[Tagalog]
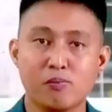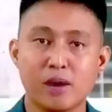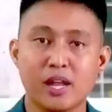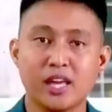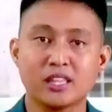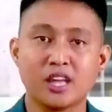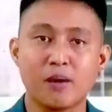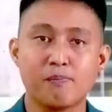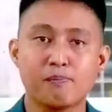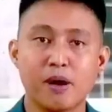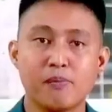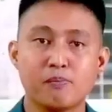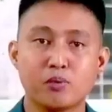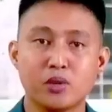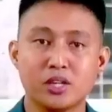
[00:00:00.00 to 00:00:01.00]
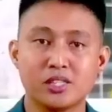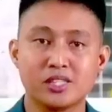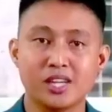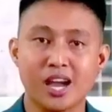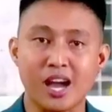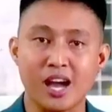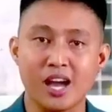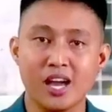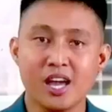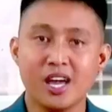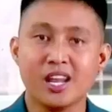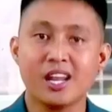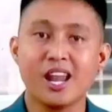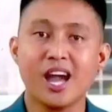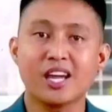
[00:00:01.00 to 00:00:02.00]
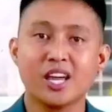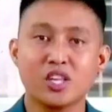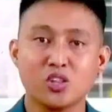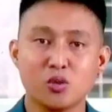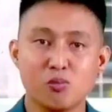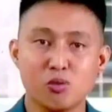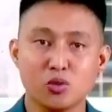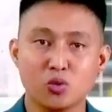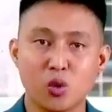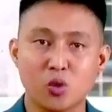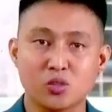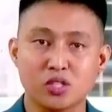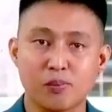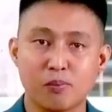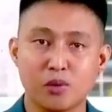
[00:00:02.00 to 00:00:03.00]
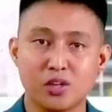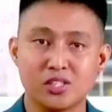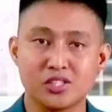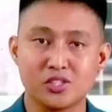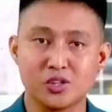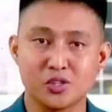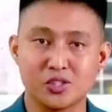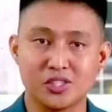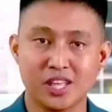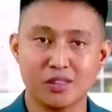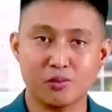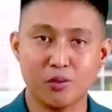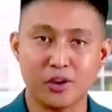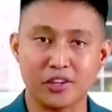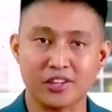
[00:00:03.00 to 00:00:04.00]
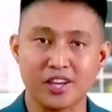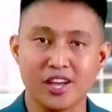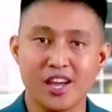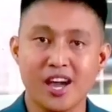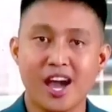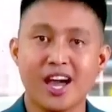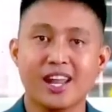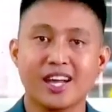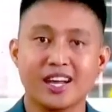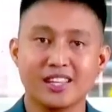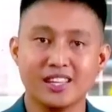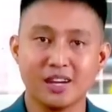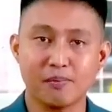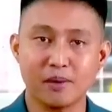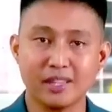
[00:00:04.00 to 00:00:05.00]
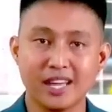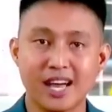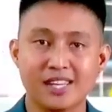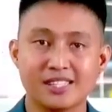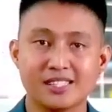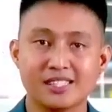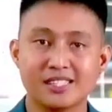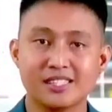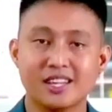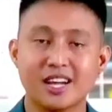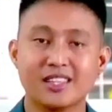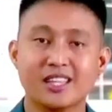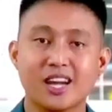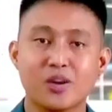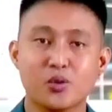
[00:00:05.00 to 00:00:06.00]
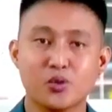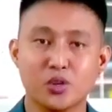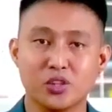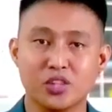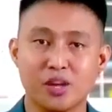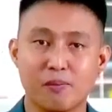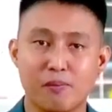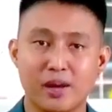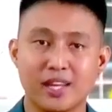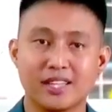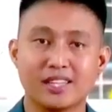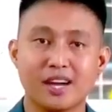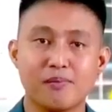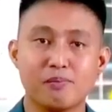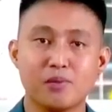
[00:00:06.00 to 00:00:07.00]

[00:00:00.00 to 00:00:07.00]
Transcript: balitang pampulisya, laging tumutok sa Police News Network, alagad ng batas, tagataguyod ng balitang